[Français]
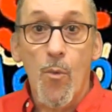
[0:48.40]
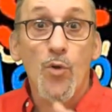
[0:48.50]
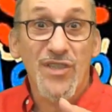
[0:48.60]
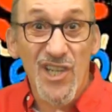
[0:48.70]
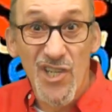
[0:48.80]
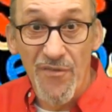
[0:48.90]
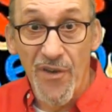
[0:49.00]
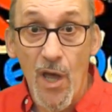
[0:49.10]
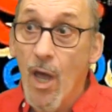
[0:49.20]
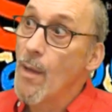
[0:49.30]
Bon, c'est déjà
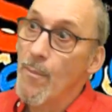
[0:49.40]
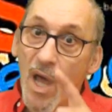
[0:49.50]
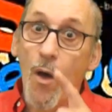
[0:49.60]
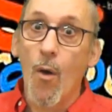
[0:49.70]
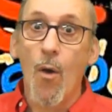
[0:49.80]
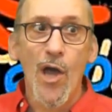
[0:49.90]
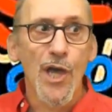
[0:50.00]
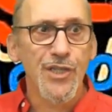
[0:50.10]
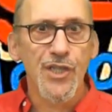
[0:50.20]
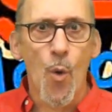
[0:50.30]
fait, mais, euh,
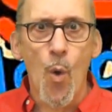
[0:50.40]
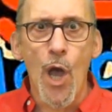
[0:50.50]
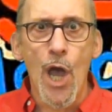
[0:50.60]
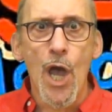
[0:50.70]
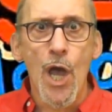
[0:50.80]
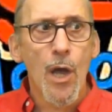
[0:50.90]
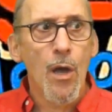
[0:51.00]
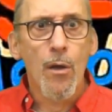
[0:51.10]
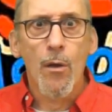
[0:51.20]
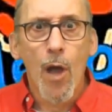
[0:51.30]
eh, dis donc, hé
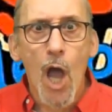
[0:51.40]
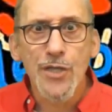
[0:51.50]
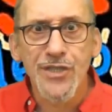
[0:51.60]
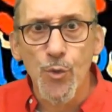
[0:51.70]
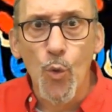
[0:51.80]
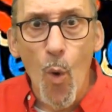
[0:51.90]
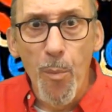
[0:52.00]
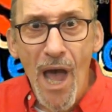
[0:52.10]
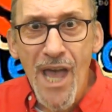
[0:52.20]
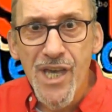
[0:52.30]
C'est nous qu'on
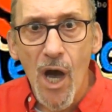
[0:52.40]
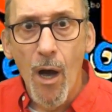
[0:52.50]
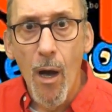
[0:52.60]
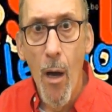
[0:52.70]
paye